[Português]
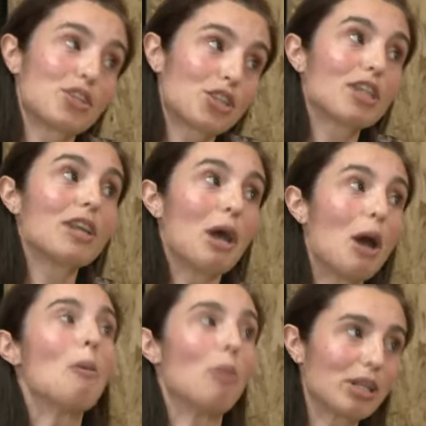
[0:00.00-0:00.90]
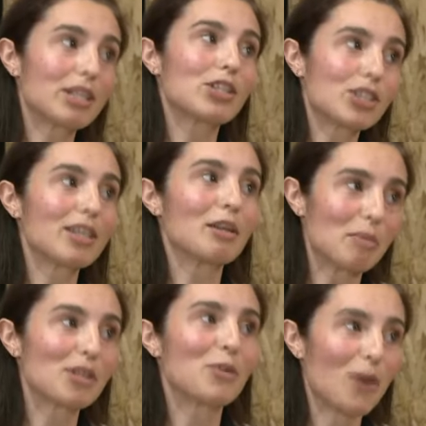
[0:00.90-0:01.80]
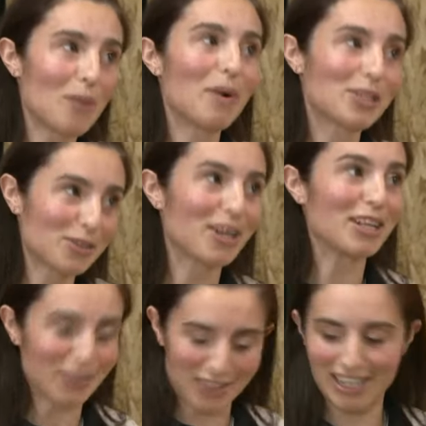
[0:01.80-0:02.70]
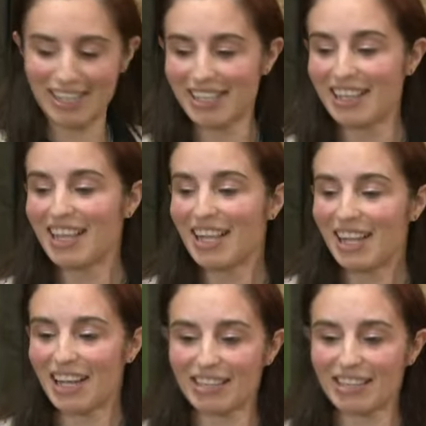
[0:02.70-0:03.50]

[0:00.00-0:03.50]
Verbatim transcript: existir, normal, pode existir mas não é o mais correto, ok? É um bocadinho isso.